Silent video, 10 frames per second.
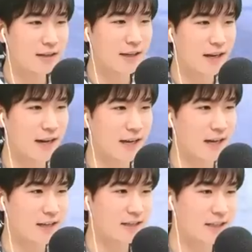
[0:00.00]
気配
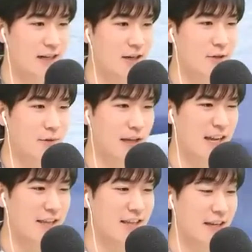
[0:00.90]
がしなくもな
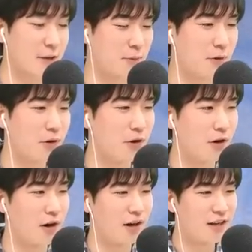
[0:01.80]
いんだけど
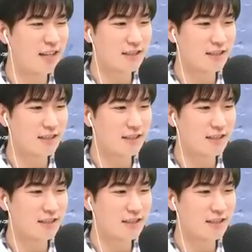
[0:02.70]
も、